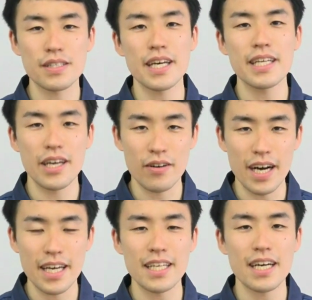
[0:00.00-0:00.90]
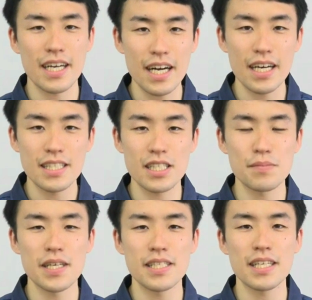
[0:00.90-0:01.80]
具体例を挙げながら
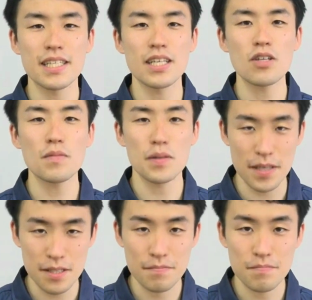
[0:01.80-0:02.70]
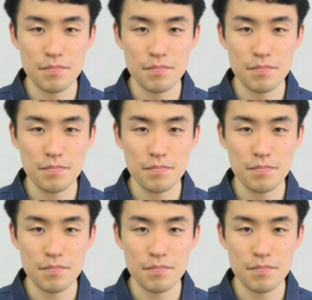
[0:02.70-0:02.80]
説明していきたいと思います。